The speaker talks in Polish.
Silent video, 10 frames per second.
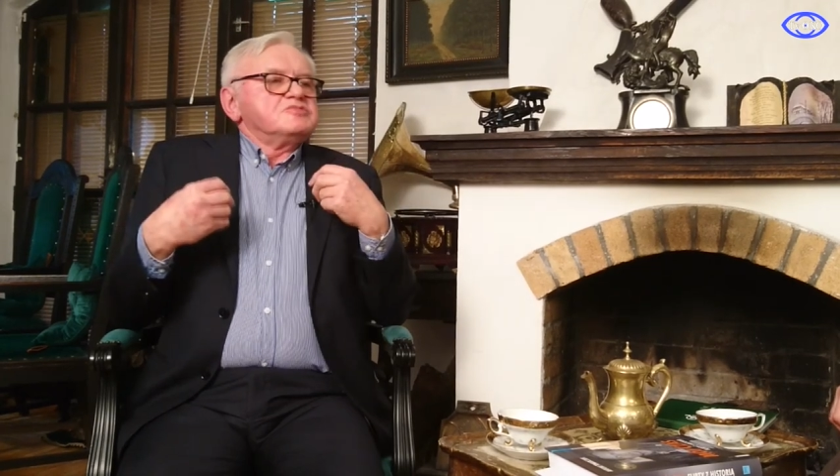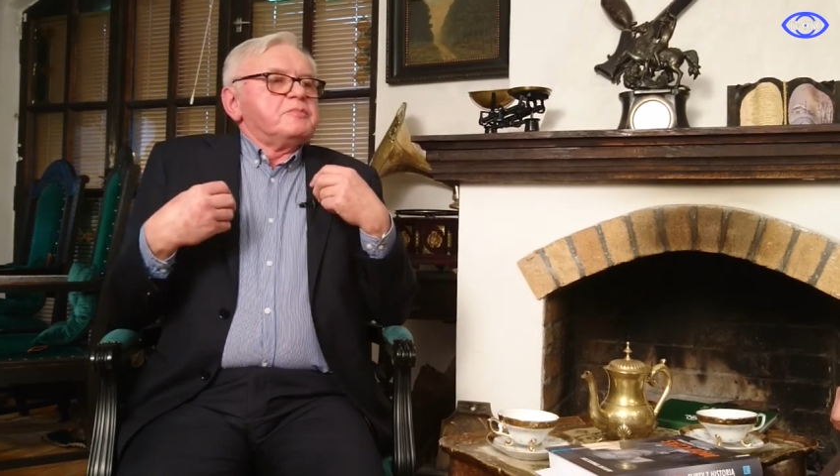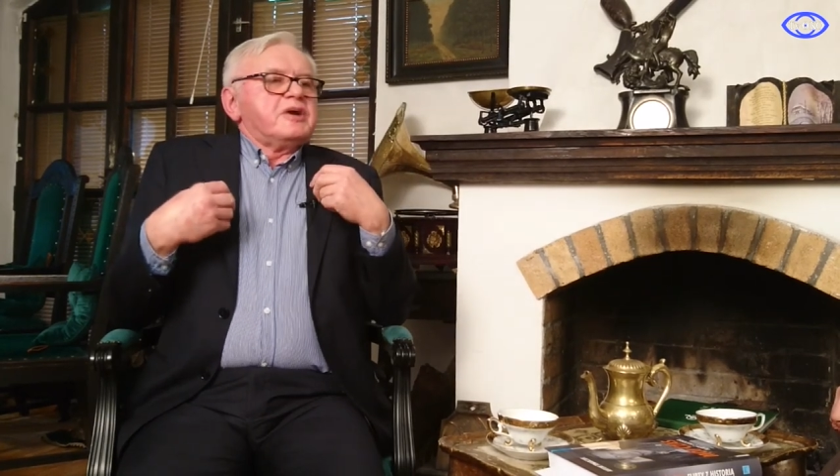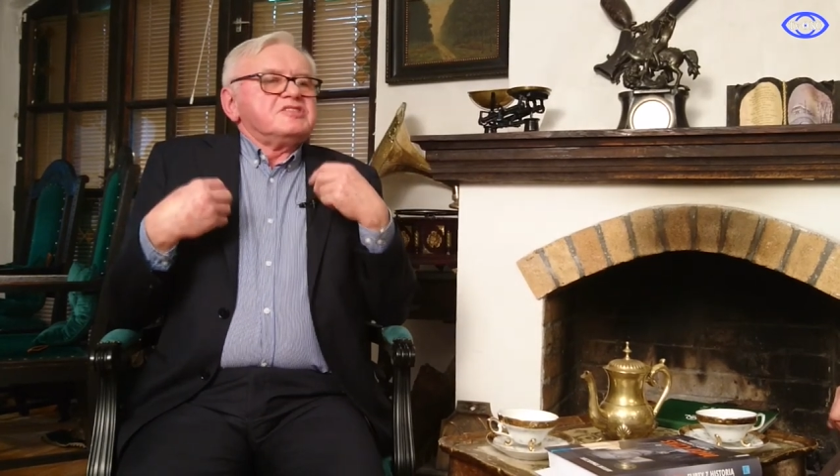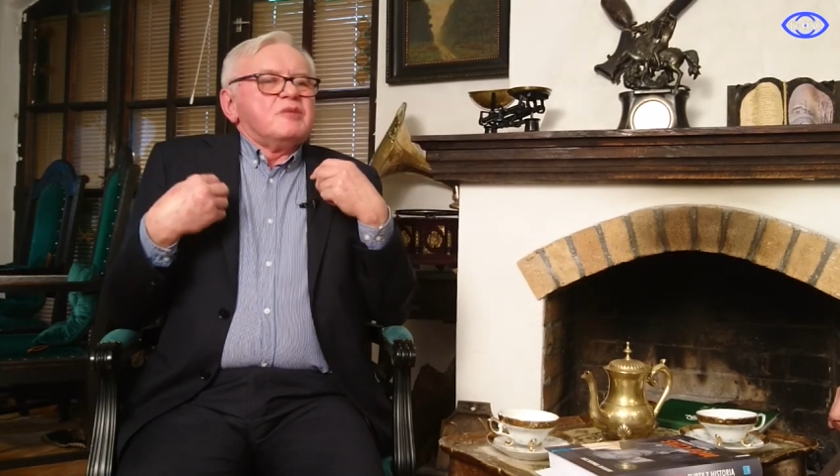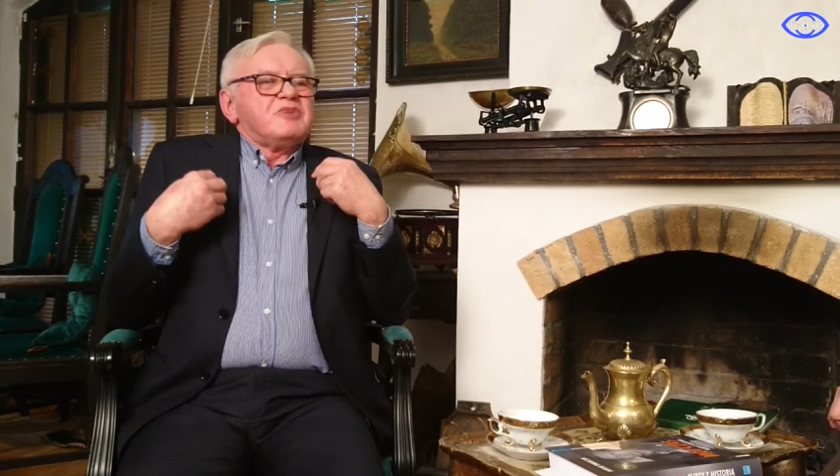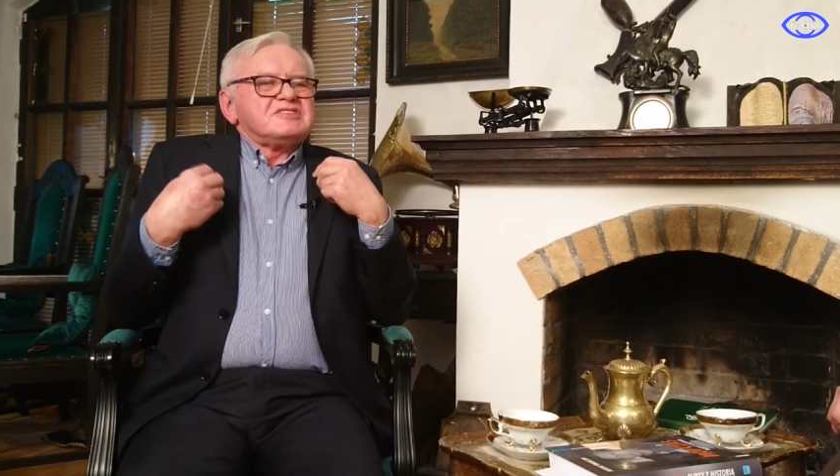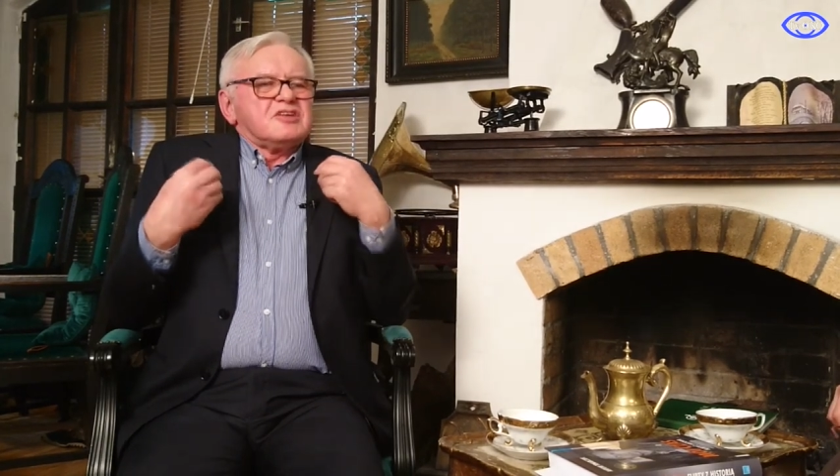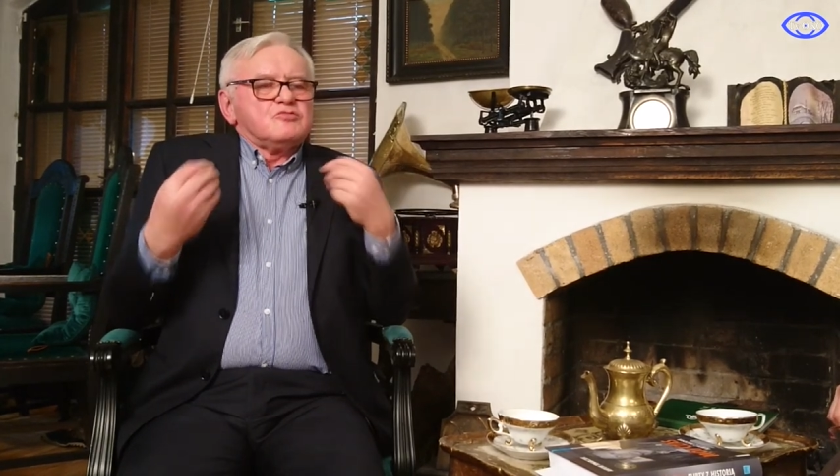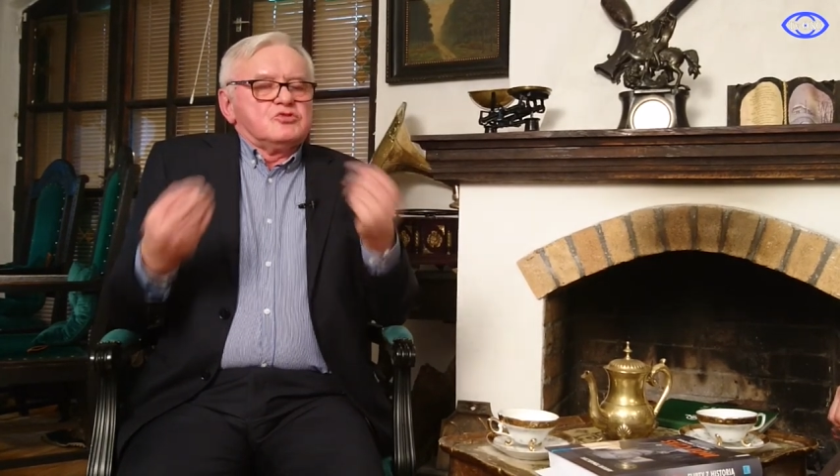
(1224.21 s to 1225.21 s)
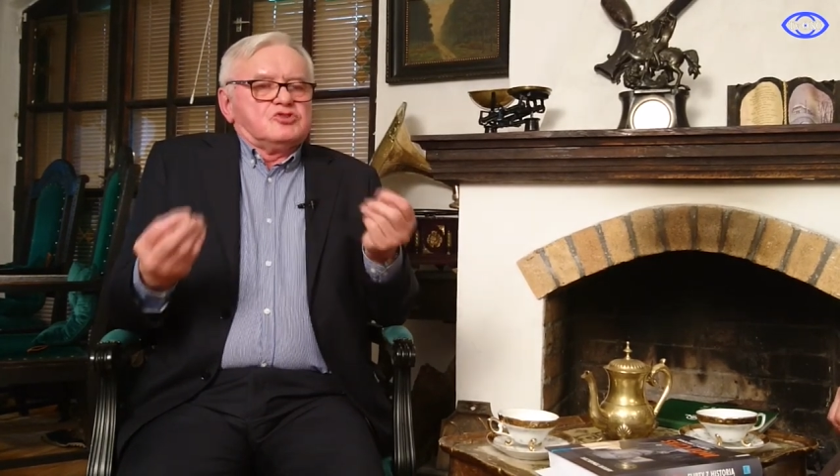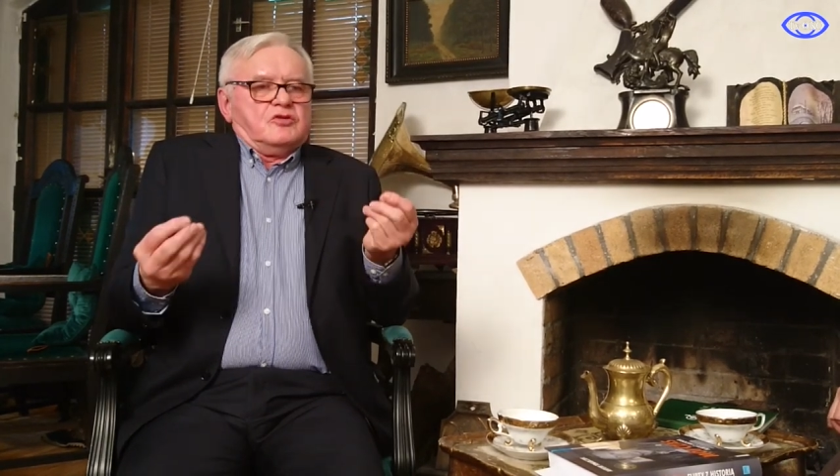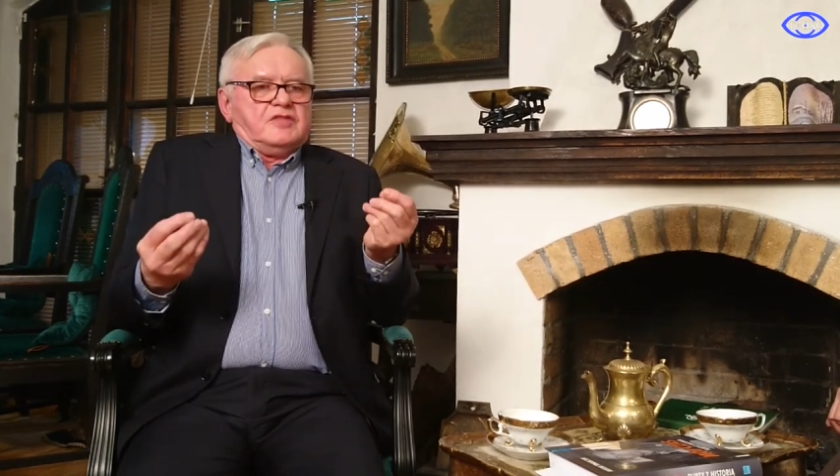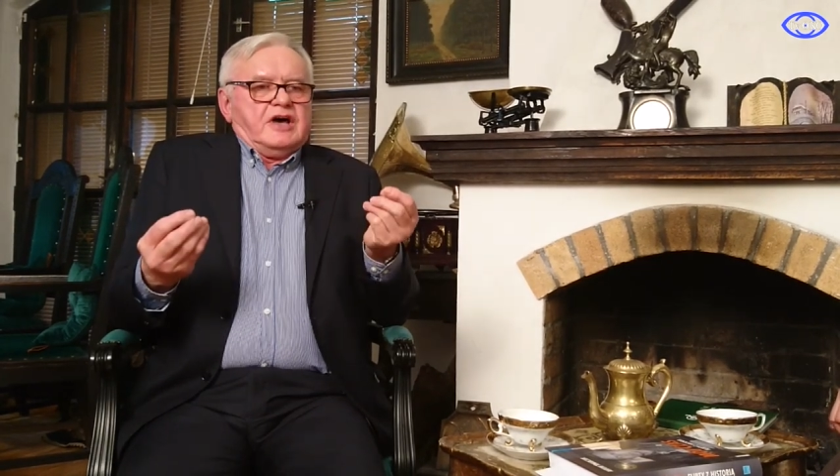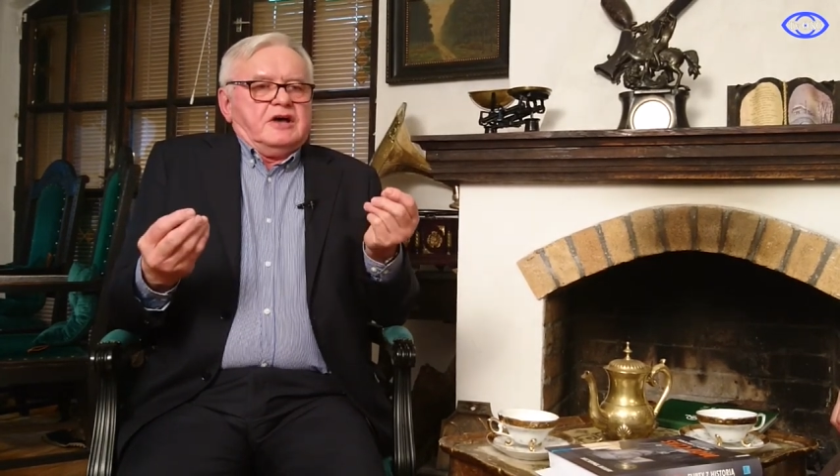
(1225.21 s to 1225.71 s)
że partia była
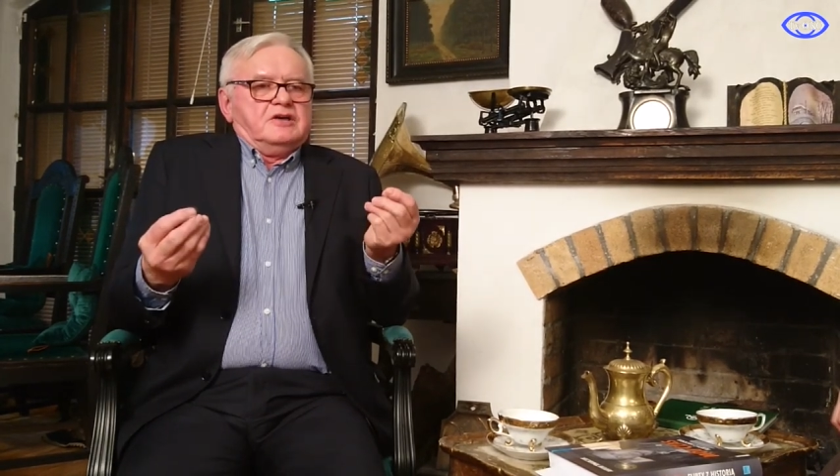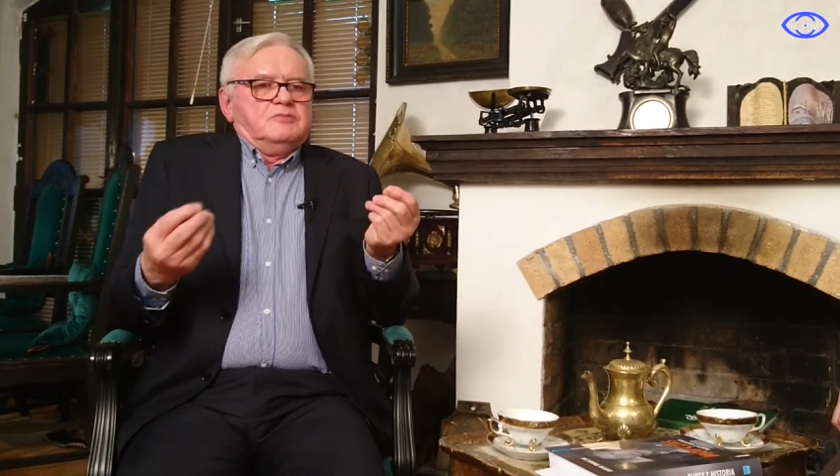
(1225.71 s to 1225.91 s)
zadłużona